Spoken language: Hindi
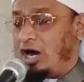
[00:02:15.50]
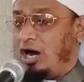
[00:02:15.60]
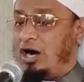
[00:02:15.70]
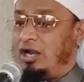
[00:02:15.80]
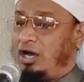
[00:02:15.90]

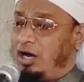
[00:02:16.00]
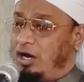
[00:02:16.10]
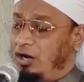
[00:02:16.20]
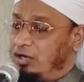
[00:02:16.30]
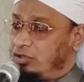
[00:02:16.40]
और
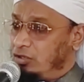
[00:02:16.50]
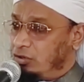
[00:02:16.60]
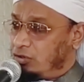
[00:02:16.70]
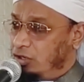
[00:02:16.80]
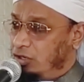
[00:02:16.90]
औरतों
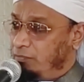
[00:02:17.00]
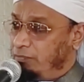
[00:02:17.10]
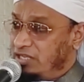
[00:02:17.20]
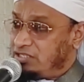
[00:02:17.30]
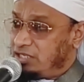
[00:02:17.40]
को
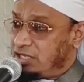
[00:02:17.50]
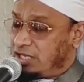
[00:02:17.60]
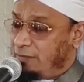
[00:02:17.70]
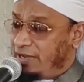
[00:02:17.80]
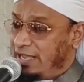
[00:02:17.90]
मस्जिद
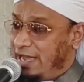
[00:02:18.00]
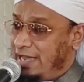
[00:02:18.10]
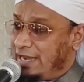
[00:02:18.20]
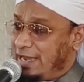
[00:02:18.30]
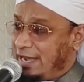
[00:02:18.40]
के
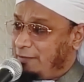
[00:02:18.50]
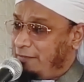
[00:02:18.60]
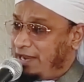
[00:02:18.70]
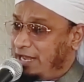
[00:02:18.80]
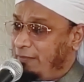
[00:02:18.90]
बजाय घर
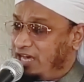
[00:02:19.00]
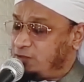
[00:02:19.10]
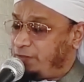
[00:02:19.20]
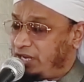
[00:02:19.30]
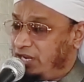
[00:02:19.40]
में नमाज
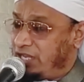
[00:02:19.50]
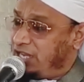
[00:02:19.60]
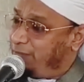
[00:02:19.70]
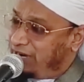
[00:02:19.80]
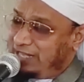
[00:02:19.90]
पढ़ने
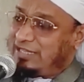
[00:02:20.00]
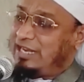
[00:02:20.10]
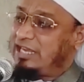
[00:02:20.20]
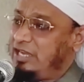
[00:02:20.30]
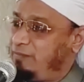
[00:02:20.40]
की बड़ी
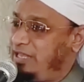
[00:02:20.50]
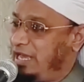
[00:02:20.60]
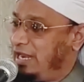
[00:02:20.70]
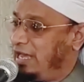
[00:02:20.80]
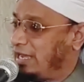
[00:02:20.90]
तरगीब दी
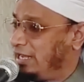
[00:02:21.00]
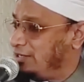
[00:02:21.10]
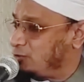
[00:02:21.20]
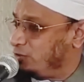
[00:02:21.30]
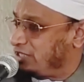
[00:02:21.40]
अल्लाह के
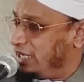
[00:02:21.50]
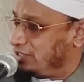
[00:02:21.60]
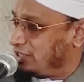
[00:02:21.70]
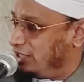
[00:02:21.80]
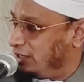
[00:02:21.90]
रसूल
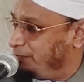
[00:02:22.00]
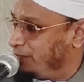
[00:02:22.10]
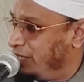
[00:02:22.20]
वसल्लम